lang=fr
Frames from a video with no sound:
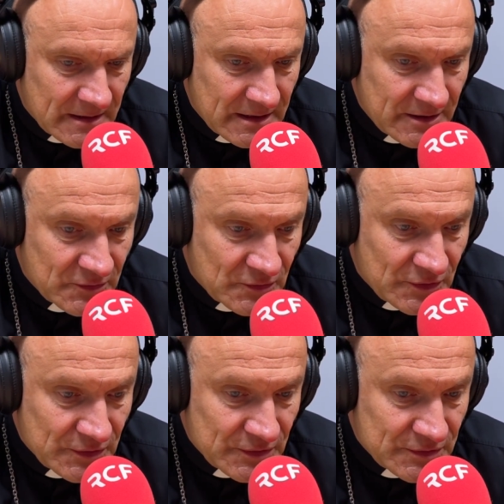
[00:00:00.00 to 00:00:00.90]
Et
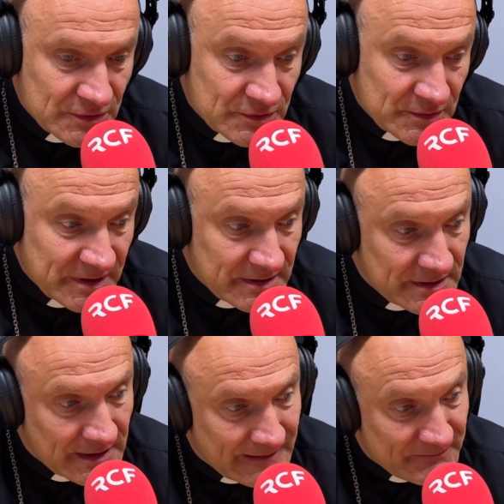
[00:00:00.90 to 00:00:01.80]
donc, euh, ce sont des,
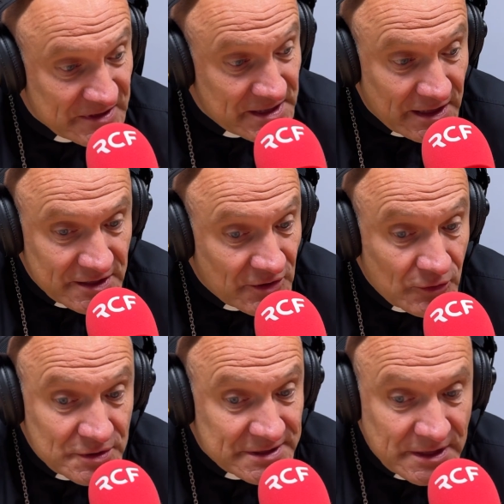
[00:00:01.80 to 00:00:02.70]
églises dans
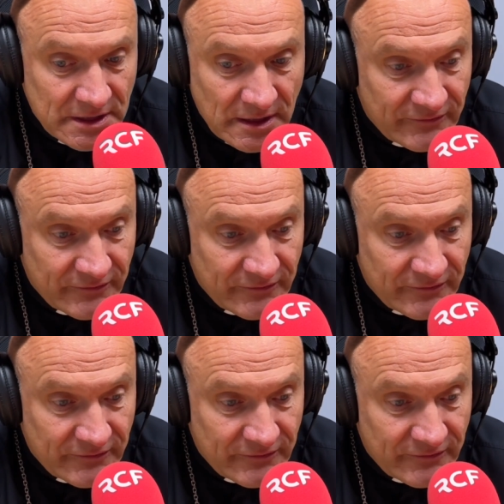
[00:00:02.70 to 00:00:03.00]
le style,